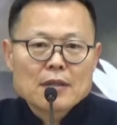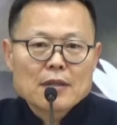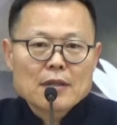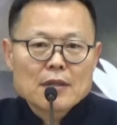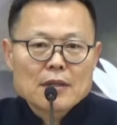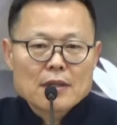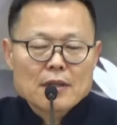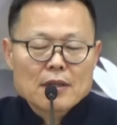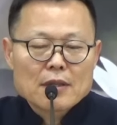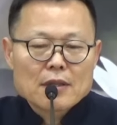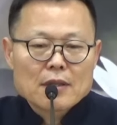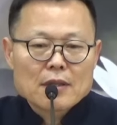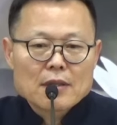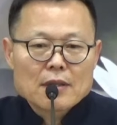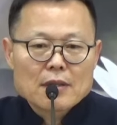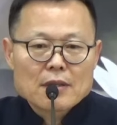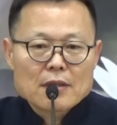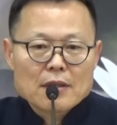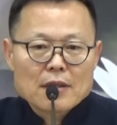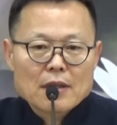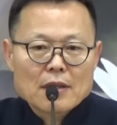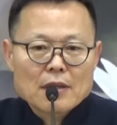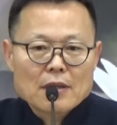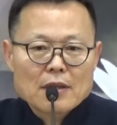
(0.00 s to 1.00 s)
예,
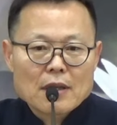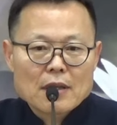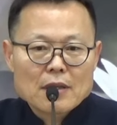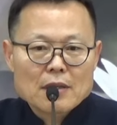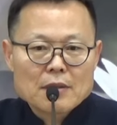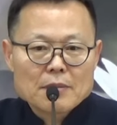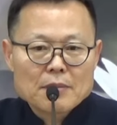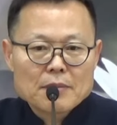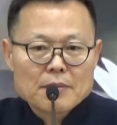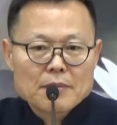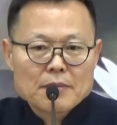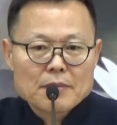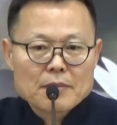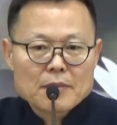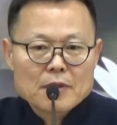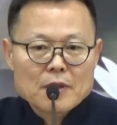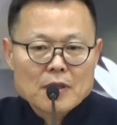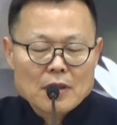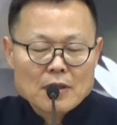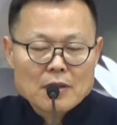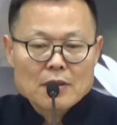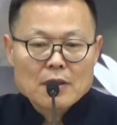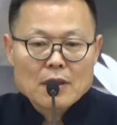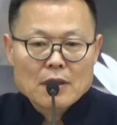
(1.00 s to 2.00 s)
자기 나름,
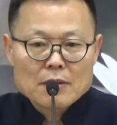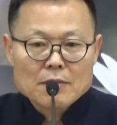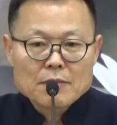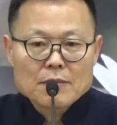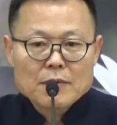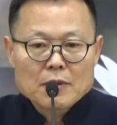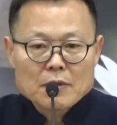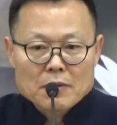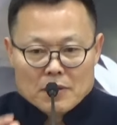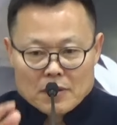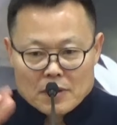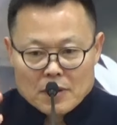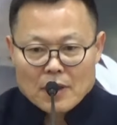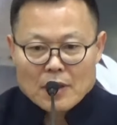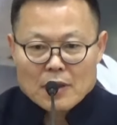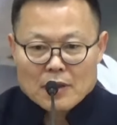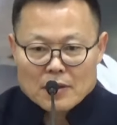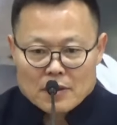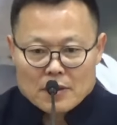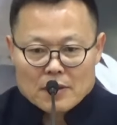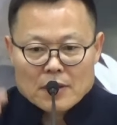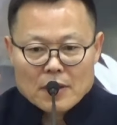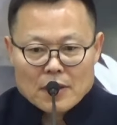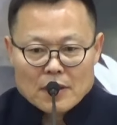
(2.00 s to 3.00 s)
자기 나름대로 그게
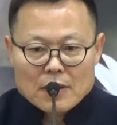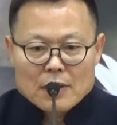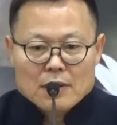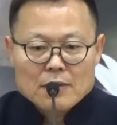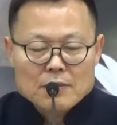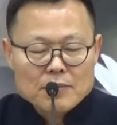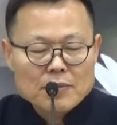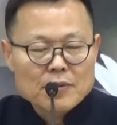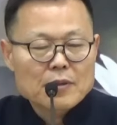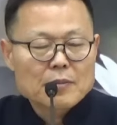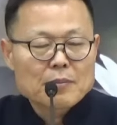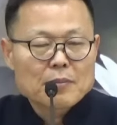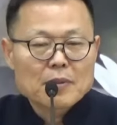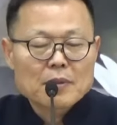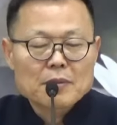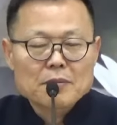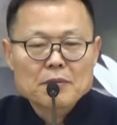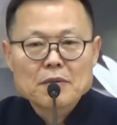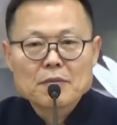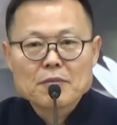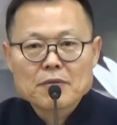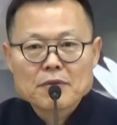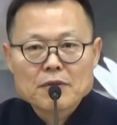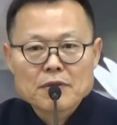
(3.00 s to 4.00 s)
이제 자기는
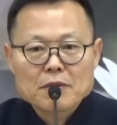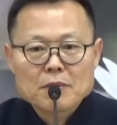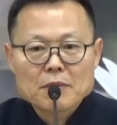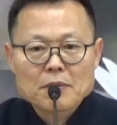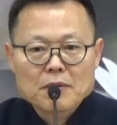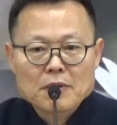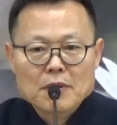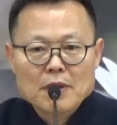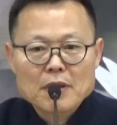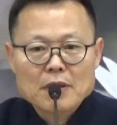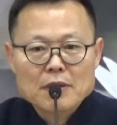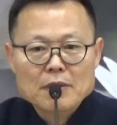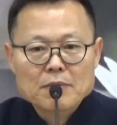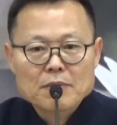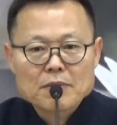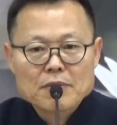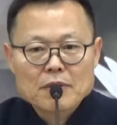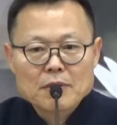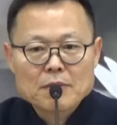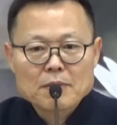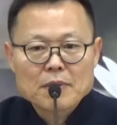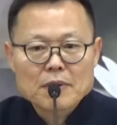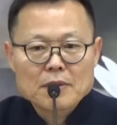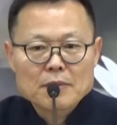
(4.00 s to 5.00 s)
불이법을, 문수보살은
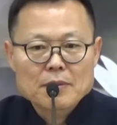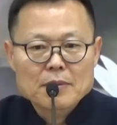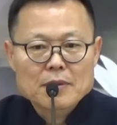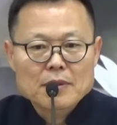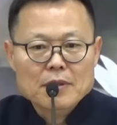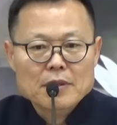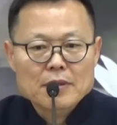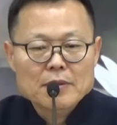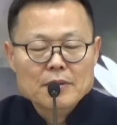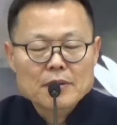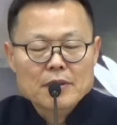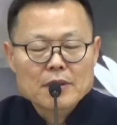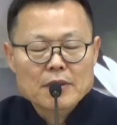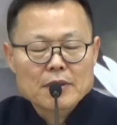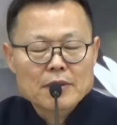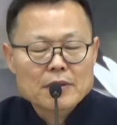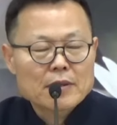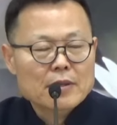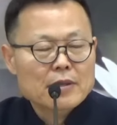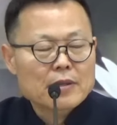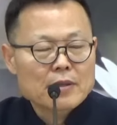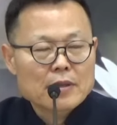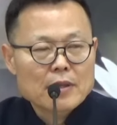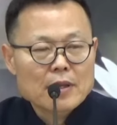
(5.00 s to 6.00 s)
불이법을 예,
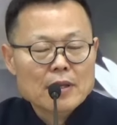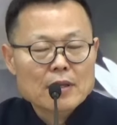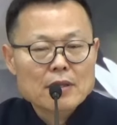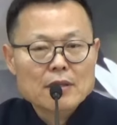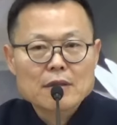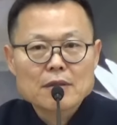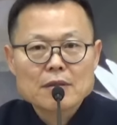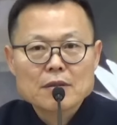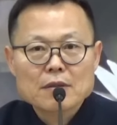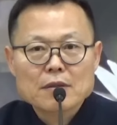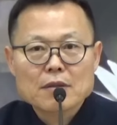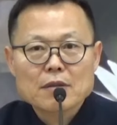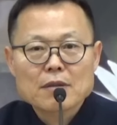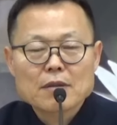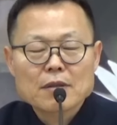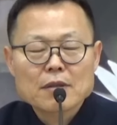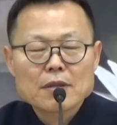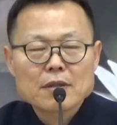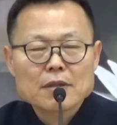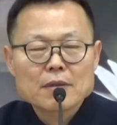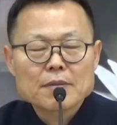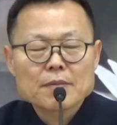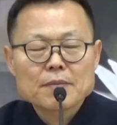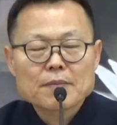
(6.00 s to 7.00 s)
드러낸 거죠.
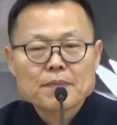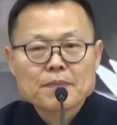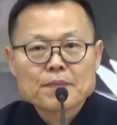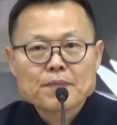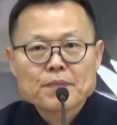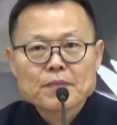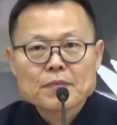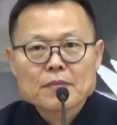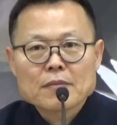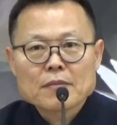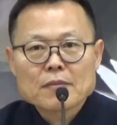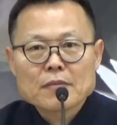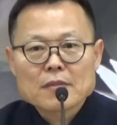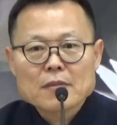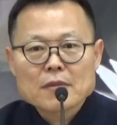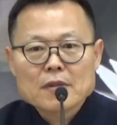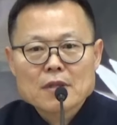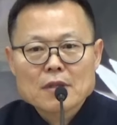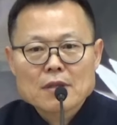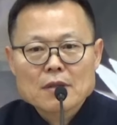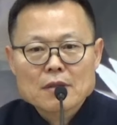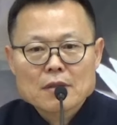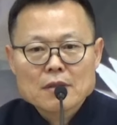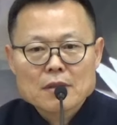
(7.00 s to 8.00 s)

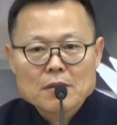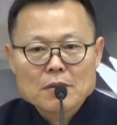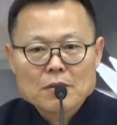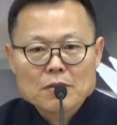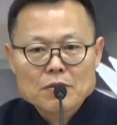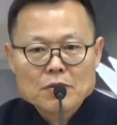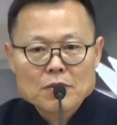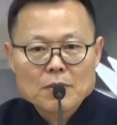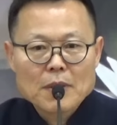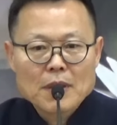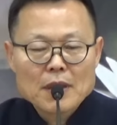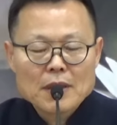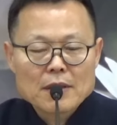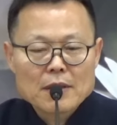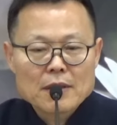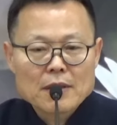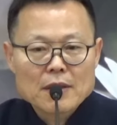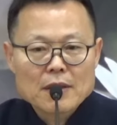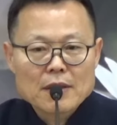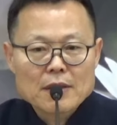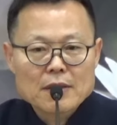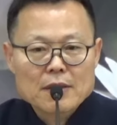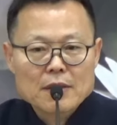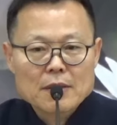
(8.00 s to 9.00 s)
예, 그리고
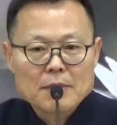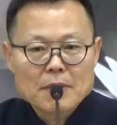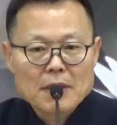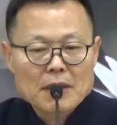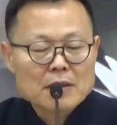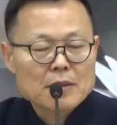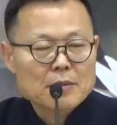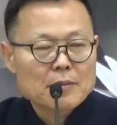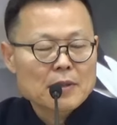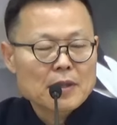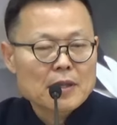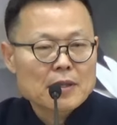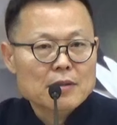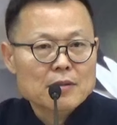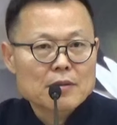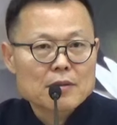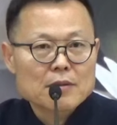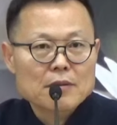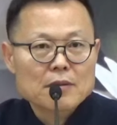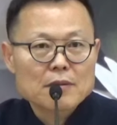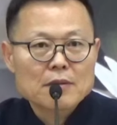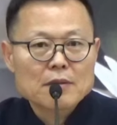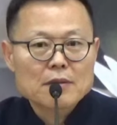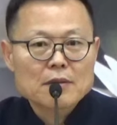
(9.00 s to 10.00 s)
유마한테 이제
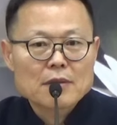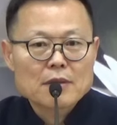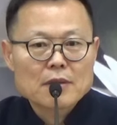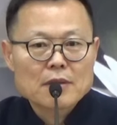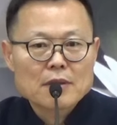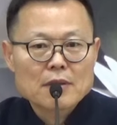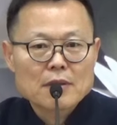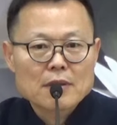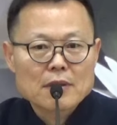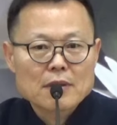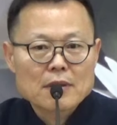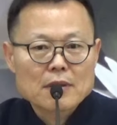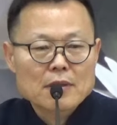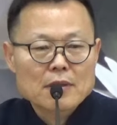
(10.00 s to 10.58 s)
마지막으로, 예,